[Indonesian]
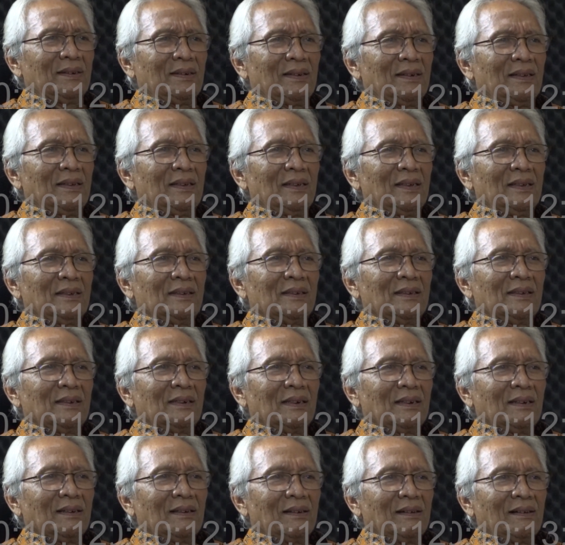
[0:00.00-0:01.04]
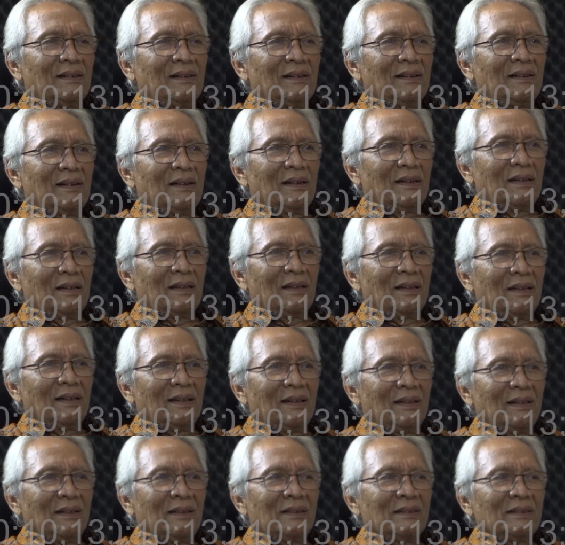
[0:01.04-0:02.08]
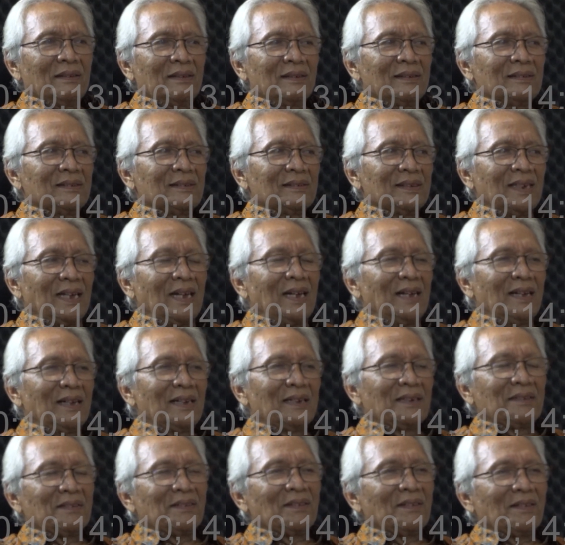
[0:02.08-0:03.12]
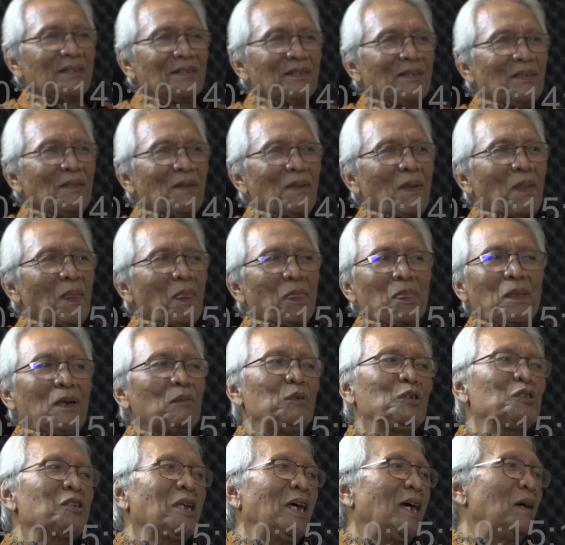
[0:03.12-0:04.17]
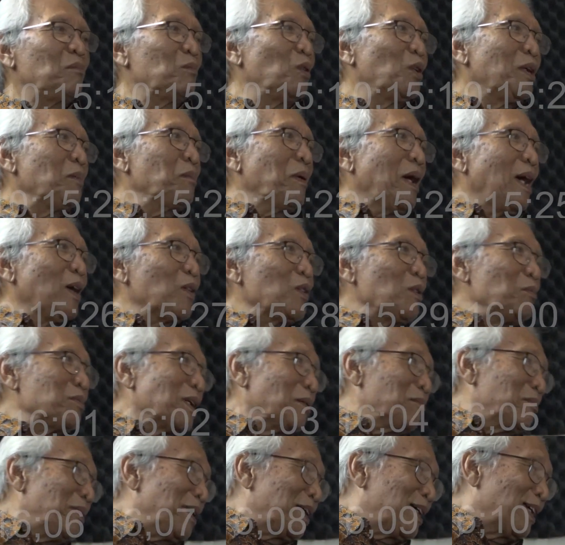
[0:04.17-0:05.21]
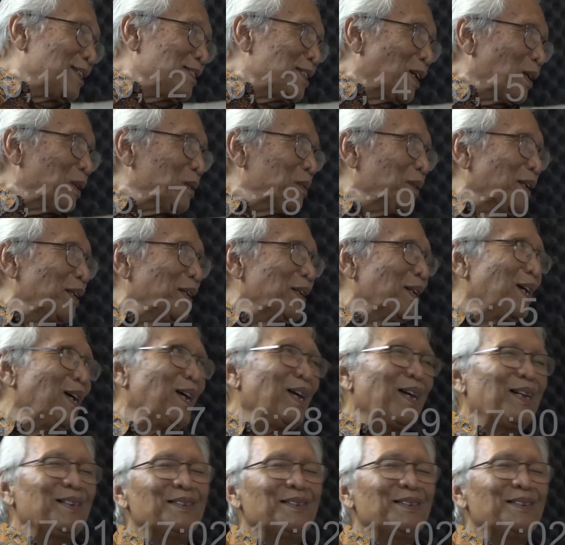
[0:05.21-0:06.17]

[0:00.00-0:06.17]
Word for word: Jadi tidak menjadi acuan bahwa ini proyek ya. dari pusat begitu bisa, kan? Mungkin Pak Abu bisa ya, Oke okay, baik.